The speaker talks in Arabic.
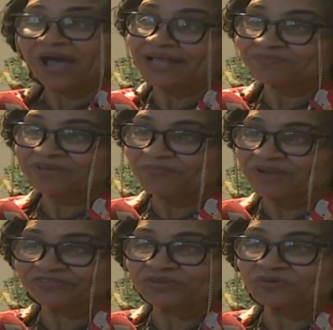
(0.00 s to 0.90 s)
وقعدت
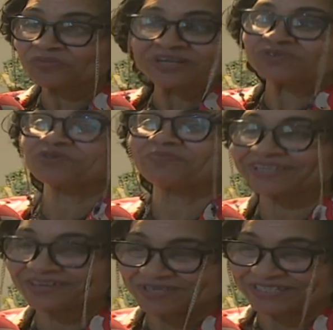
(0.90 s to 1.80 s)
مكمله فيه ومانيش باش
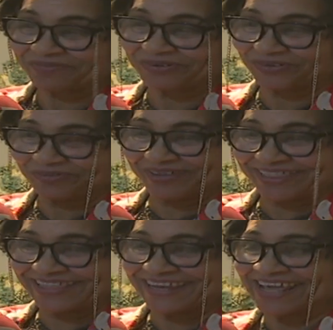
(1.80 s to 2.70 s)
نبطل المسرح بالكل
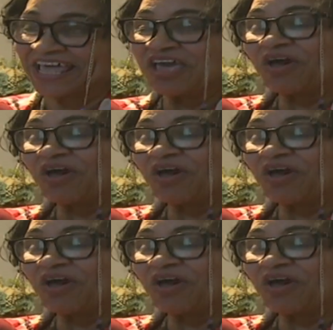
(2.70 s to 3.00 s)
باذن الله